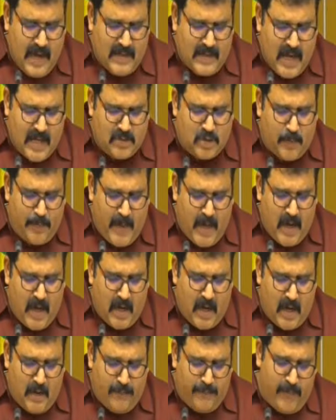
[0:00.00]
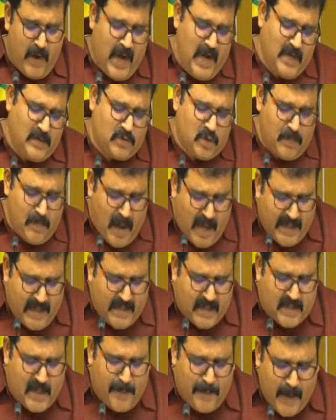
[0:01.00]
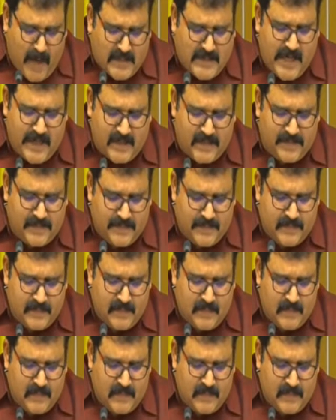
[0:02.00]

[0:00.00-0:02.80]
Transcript: గంటా సుబ్బారావు గారు ఫెయిల్ టు మానిటర్ ద ప్రాజెక్ట్